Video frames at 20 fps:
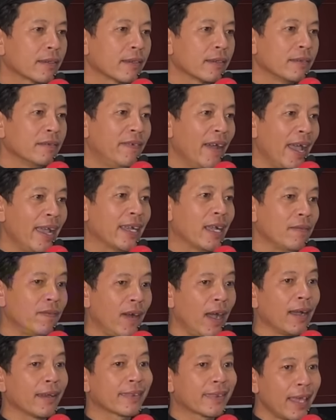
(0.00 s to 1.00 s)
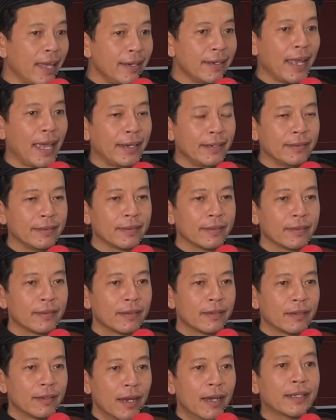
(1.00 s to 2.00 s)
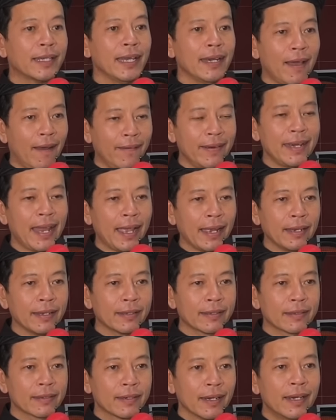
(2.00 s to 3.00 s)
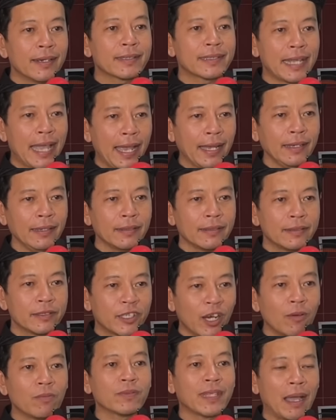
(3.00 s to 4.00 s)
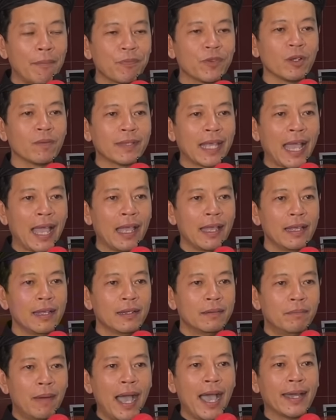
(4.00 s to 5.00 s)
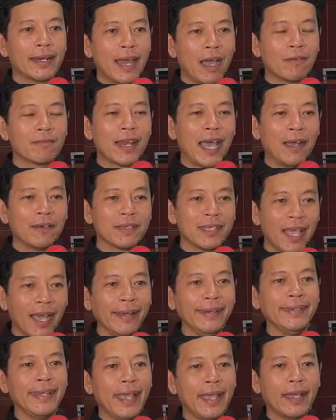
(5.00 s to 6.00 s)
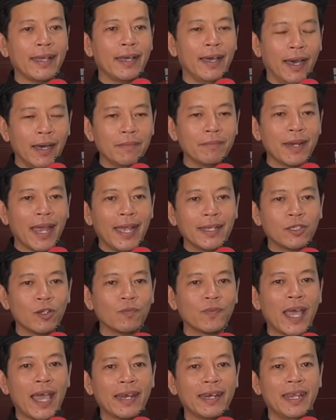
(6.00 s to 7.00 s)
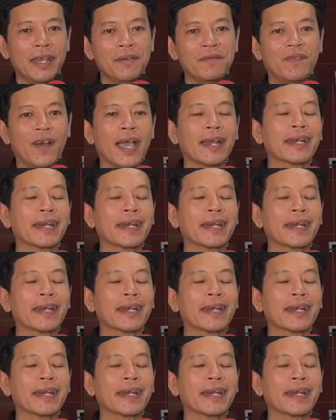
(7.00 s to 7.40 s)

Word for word: về cái phần tinh anh được cái nội năng được sáng trong tâm chúng ta mà đồng đạo nhớ nghe hôm nay chúng ta niệm phật